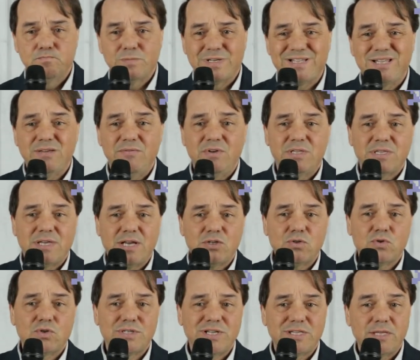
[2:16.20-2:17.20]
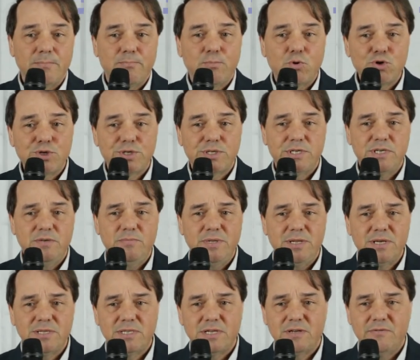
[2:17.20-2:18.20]
attività sono state possibili
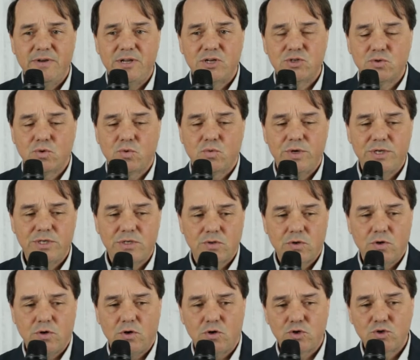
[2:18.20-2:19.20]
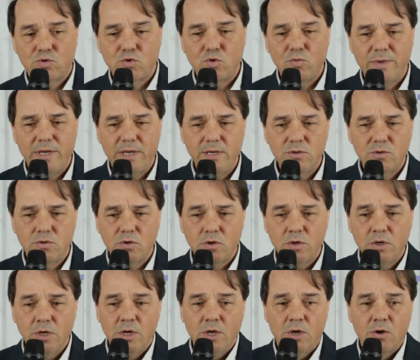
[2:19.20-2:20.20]
possibile attraverso questo strumento
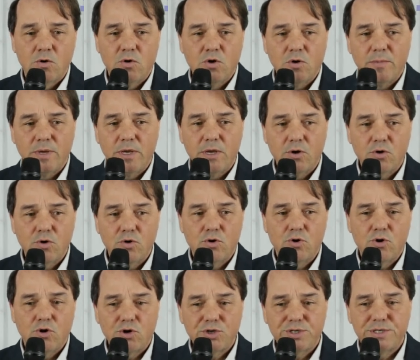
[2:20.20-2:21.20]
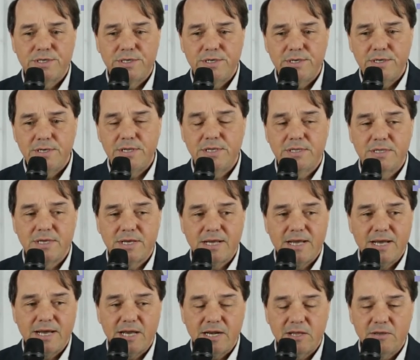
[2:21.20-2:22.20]
come concorsi
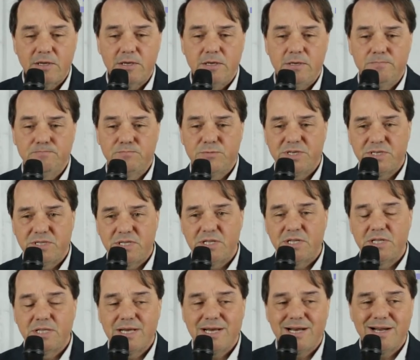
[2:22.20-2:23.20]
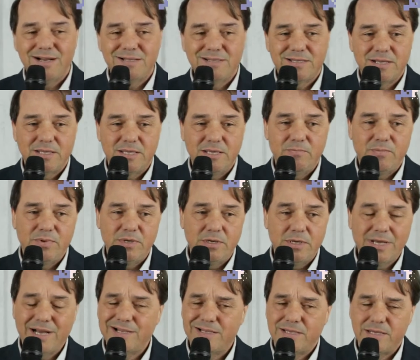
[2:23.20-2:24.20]
letterari mm, gestiti da altri,
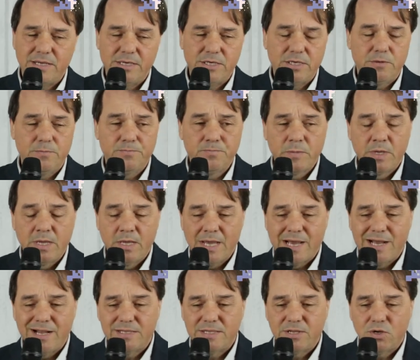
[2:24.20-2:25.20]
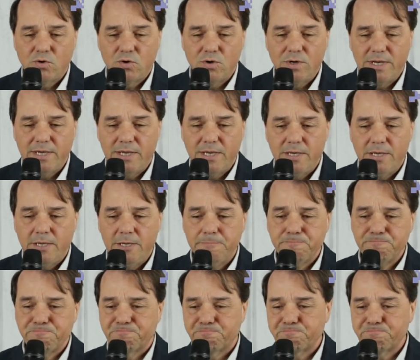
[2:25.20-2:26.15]
tipi, altri, altri colleghi